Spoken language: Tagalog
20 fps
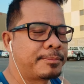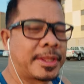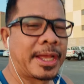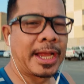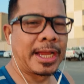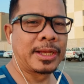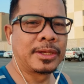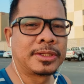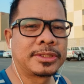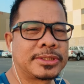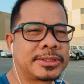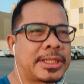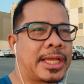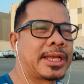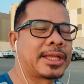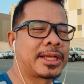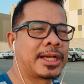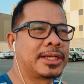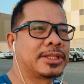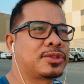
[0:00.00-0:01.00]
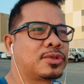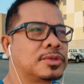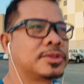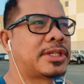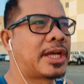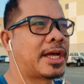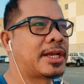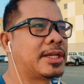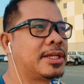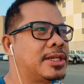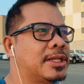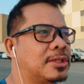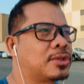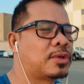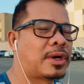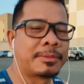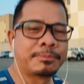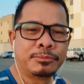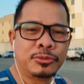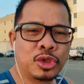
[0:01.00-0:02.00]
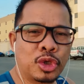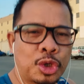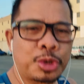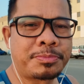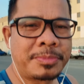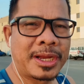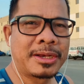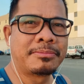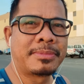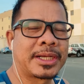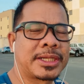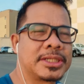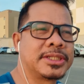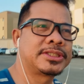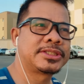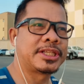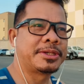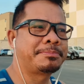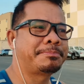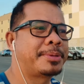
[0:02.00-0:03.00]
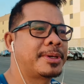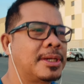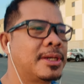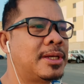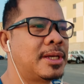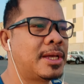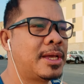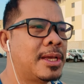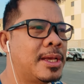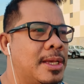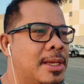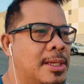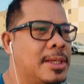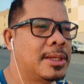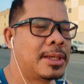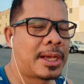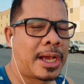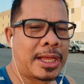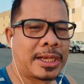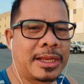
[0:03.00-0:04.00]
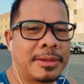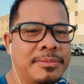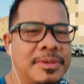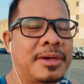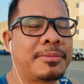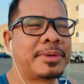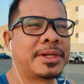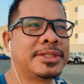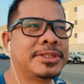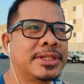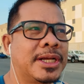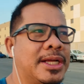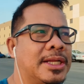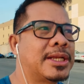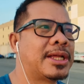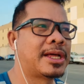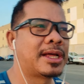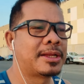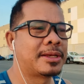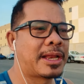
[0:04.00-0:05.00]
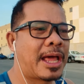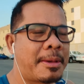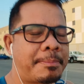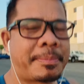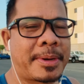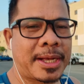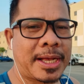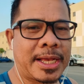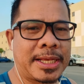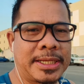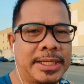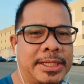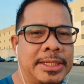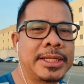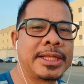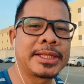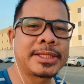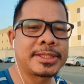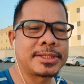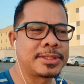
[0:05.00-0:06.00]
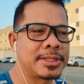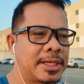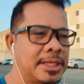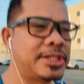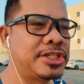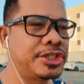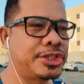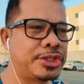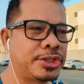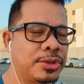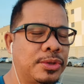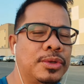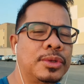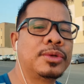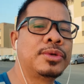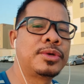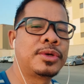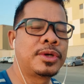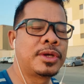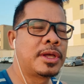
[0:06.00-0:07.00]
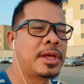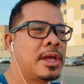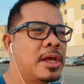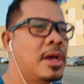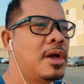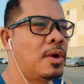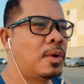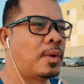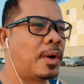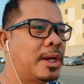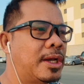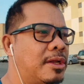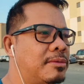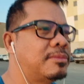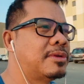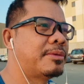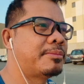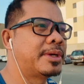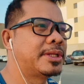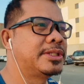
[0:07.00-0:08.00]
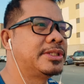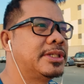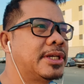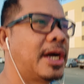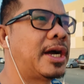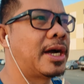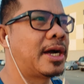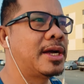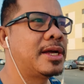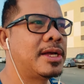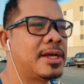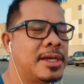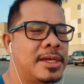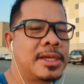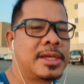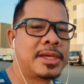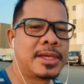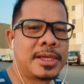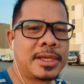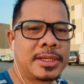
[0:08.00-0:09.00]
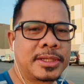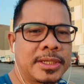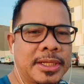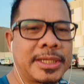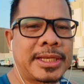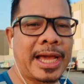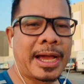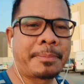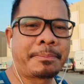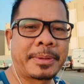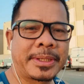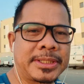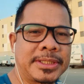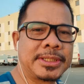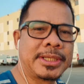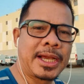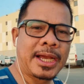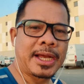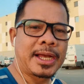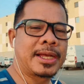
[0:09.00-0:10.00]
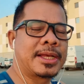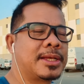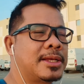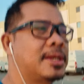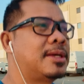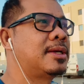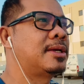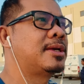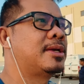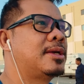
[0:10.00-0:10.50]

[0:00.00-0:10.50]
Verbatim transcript: Dahil talaga itong nanay na to abnormal mag-isip. Alam naman niya na napakainit na issue o alam naman niya na dapat nga